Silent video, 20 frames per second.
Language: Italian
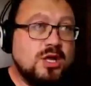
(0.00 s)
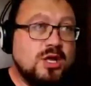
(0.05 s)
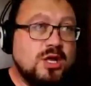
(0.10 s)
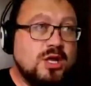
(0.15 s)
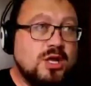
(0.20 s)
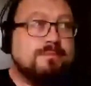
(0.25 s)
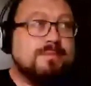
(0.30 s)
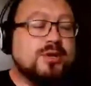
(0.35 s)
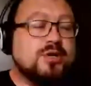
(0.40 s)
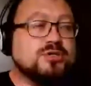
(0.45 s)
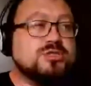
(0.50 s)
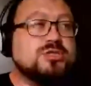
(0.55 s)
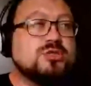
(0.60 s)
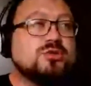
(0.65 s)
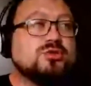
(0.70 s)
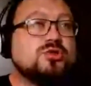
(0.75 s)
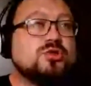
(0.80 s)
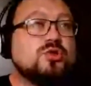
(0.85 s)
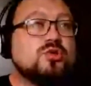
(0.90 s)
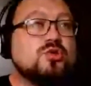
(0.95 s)
però
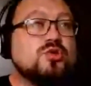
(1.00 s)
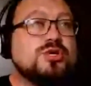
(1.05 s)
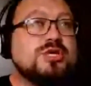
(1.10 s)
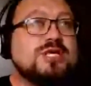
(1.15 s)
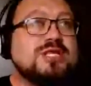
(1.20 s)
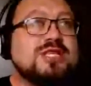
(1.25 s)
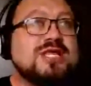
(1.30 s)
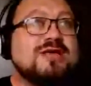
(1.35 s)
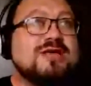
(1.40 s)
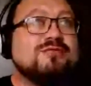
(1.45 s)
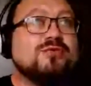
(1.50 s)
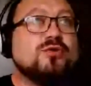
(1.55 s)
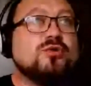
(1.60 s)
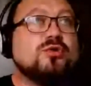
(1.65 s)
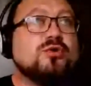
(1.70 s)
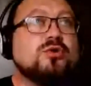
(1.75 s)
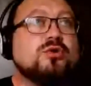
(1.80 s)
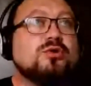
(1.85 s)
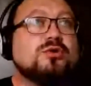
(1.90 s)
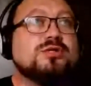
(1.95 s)
secondo noi
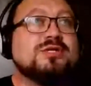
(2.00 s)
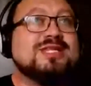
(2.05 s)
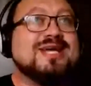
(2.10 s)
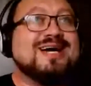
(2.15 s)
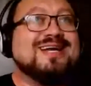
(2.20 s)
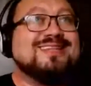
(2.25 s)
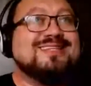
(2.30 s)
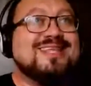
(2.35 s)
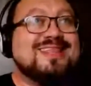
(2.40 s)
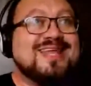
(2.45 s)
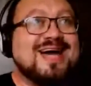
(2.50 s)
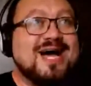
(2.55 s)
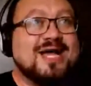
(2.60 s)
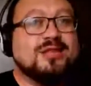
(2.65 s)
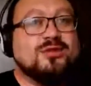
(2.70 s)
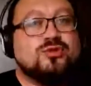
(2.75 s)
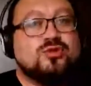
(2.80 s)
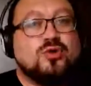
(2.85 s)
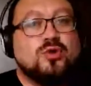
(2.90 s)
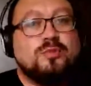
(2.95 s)
devono darti
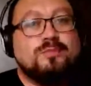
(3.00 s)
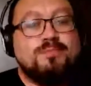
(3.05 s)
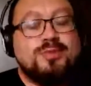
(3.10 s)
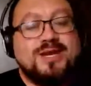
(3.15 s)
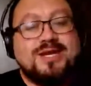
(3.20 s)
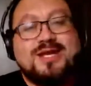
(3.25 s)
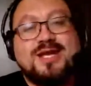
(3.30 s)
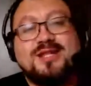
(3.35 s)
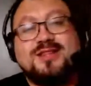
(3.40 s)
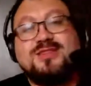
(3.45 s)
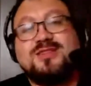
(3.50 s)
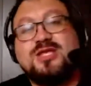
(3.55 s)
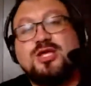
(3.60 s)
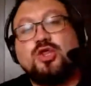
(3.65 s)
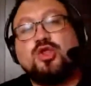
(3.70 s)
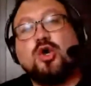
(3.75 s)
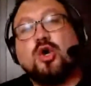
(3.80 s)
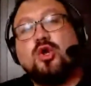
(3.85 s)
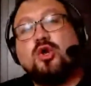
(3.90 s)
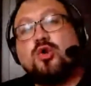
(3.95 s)
tanto perché ti
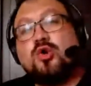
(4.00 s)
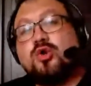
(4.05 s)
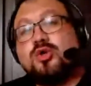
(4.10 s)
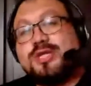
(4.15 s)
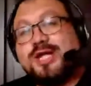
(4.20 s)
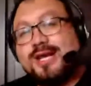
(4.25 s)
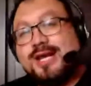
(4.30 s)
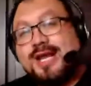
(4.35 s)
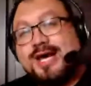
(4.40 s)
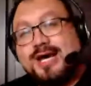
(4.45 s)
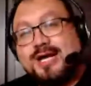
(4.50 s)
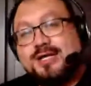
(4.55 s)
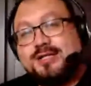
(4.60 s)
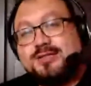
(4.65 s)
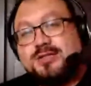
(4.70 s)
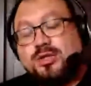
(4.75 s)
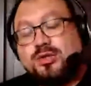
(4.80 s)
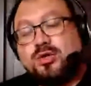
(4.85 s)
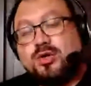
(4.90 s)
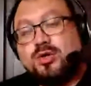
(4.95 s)
tolgono da là, ti
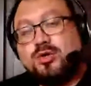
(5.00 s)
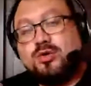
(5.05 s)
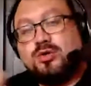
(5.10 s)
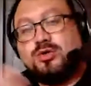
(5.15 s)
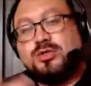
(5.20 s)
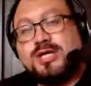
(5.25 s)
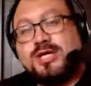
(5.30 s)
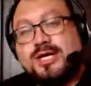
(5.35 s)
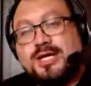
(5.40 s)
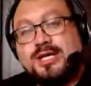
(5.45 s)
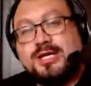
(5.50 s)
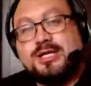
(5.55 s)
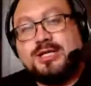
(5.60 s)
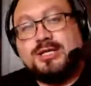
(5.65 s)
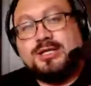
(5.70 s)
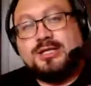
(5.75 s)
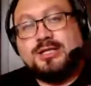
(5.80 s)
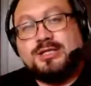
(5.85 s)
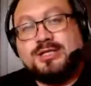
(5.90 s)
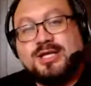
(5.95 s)
tolgono
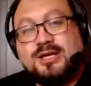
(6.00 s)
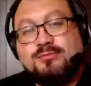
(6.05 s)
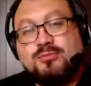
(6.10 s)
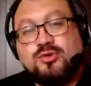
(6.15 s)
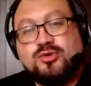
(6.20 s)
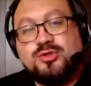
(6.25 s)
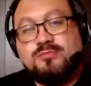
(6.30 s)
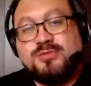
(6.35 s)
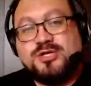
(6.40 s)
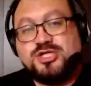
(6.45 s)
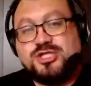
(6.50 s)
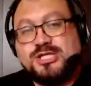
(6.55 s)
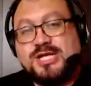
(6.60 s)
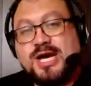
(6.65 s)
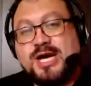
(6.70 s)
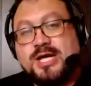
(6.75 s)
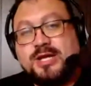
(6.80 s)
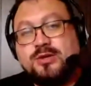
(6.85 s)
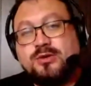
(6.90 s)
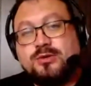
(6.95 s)
dal, dal mondo cioè,
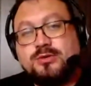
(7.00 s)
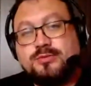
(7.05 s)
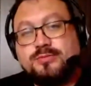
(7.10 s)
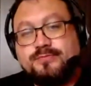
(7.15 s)
immaginario. Sì, proprio la